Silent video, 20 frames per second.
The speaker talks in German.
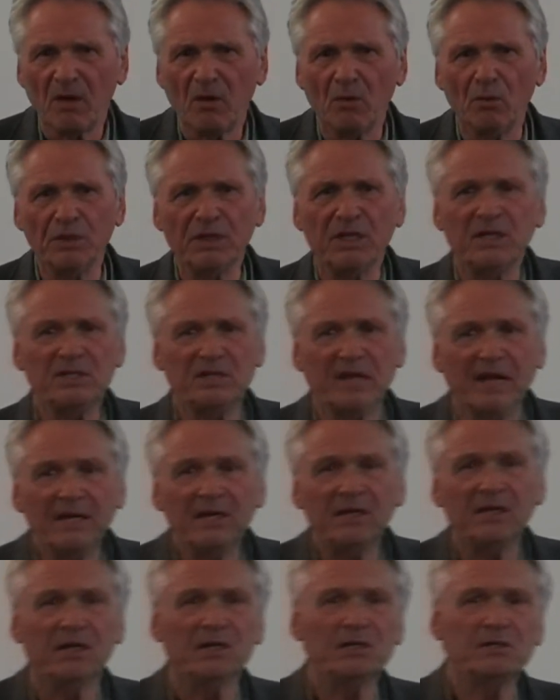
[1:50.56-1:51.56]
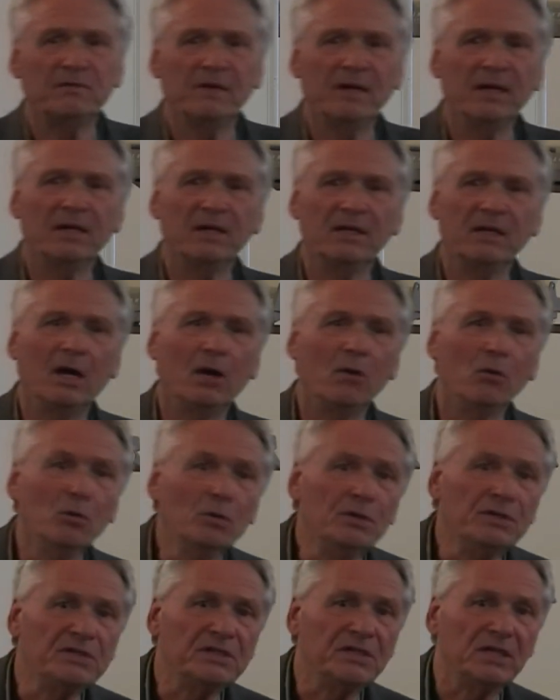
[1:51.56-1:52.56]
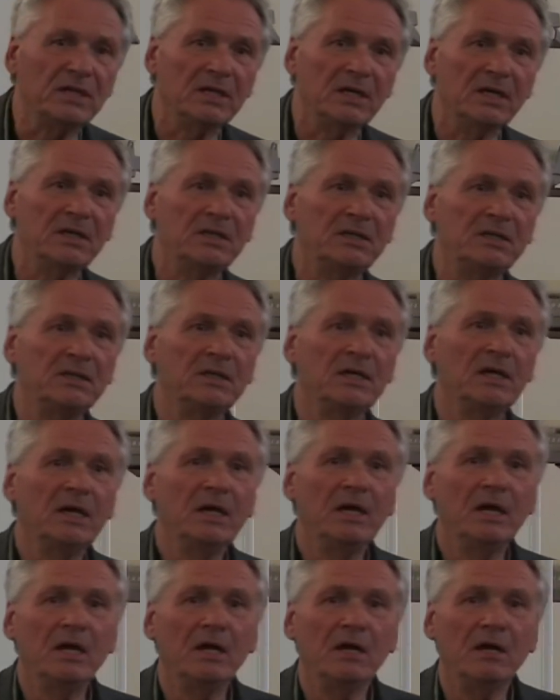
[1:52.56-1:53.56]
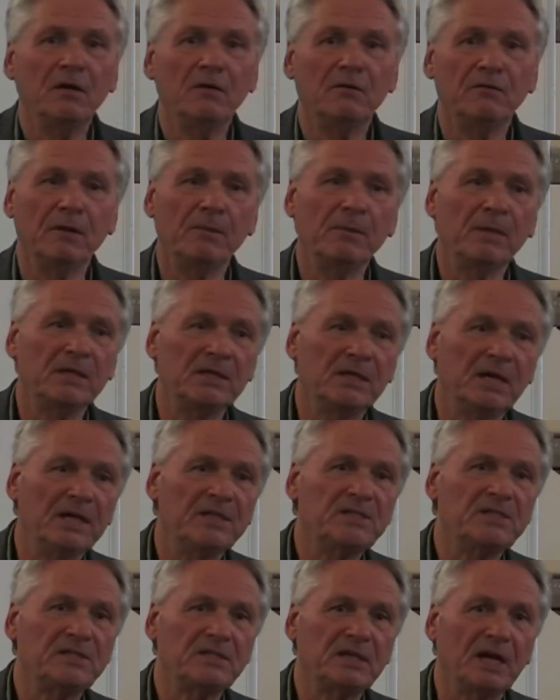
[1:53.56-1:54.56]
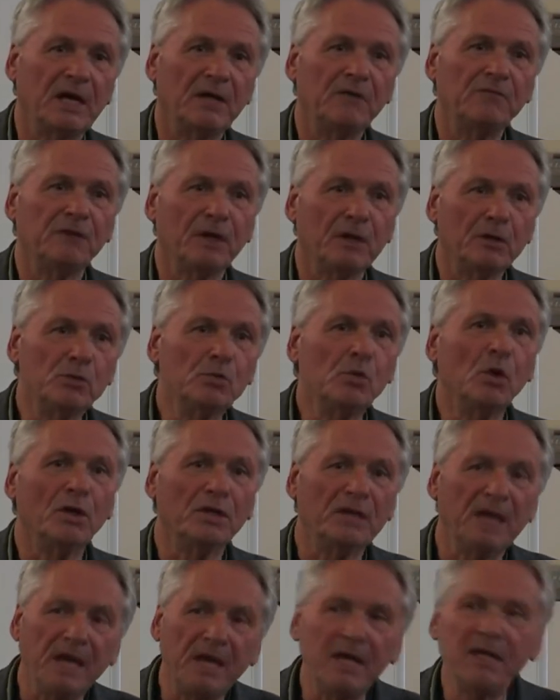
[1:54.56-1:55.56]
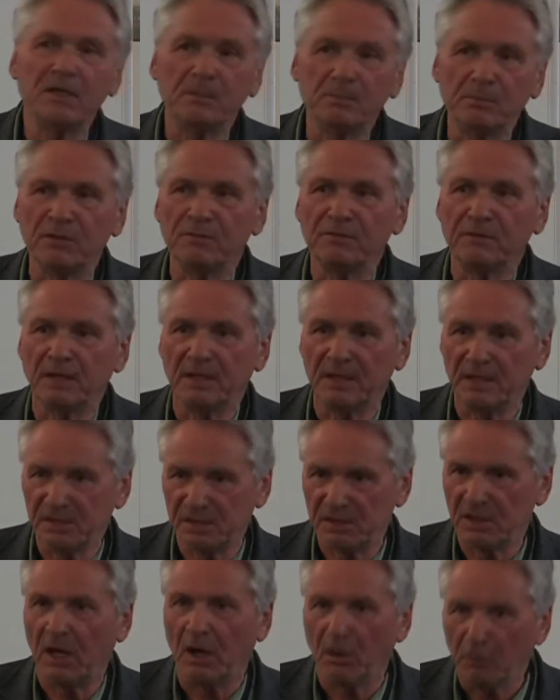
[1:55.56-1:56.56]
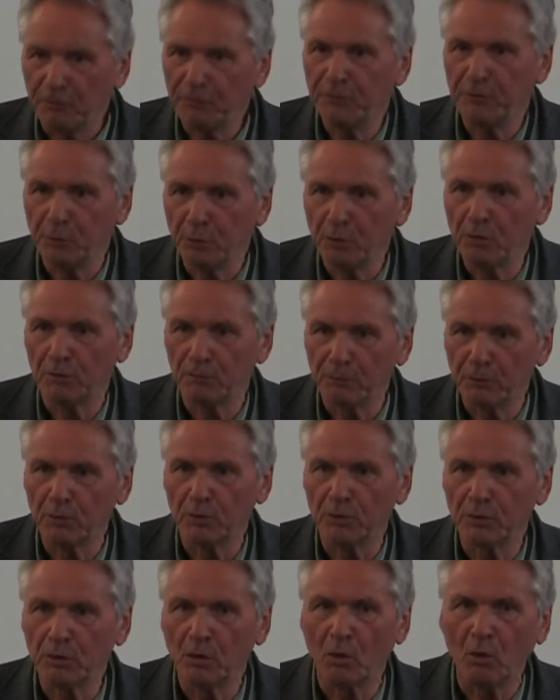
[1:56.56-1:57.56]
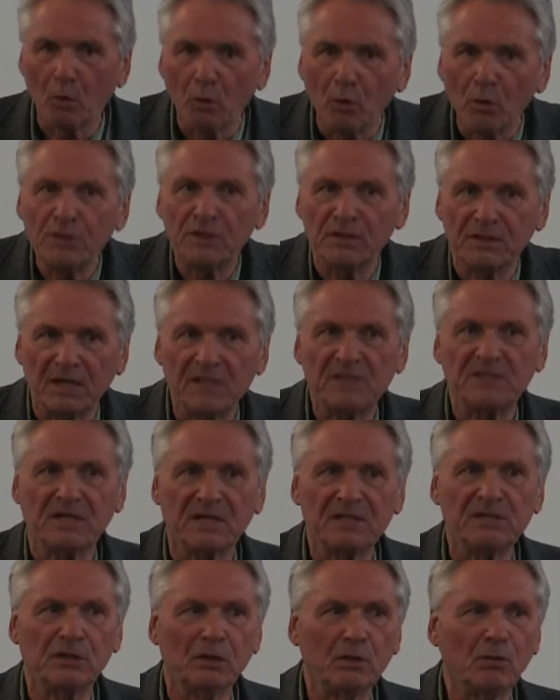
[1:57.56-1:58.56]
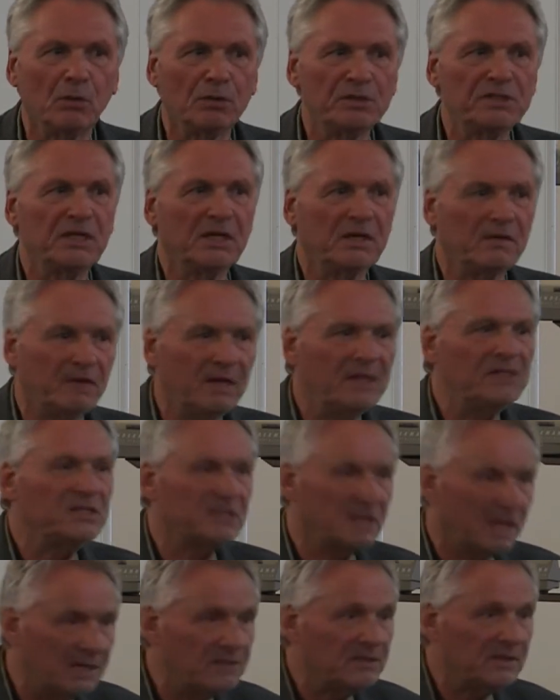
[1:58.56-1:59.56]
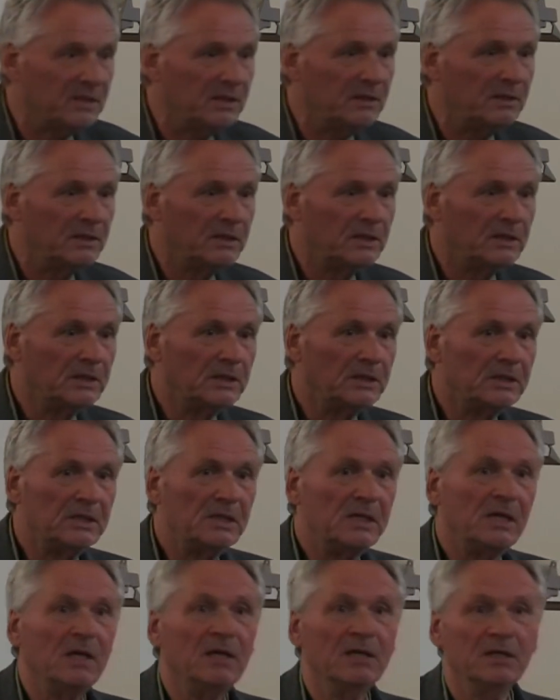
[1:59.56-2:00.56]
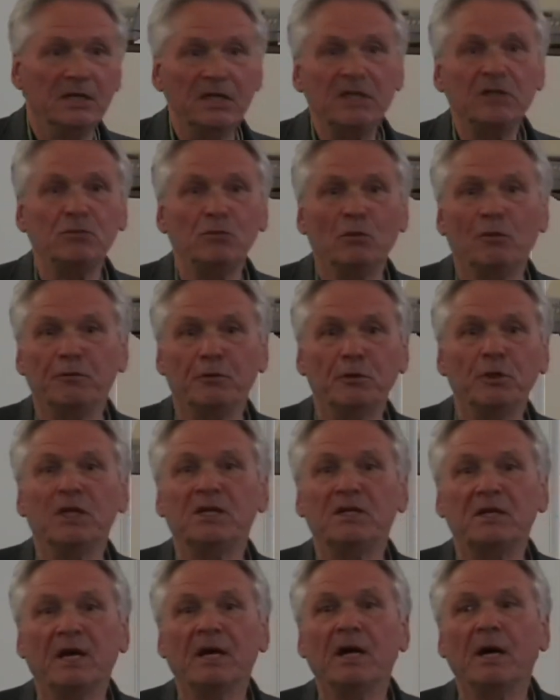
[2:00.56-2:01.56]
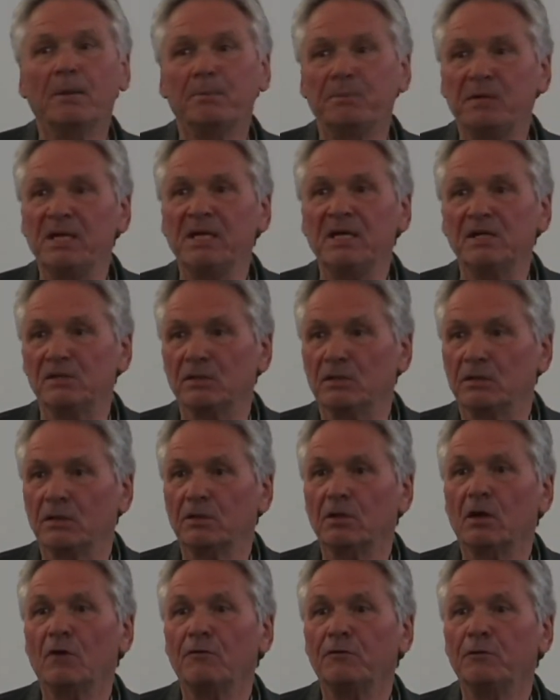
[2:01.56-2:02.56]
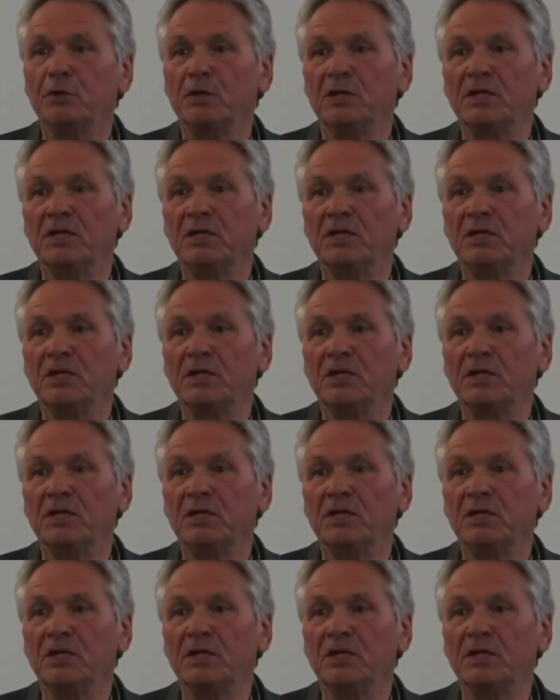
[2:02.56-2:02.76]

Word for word: Und ich denke, es wäre ja unsinnig, wenn man jetzt einfach nur Gegenbeweise aufführen würde, ohne dass das eine Konsequenz hätte, nicht nur für die Therapie, sondern auch für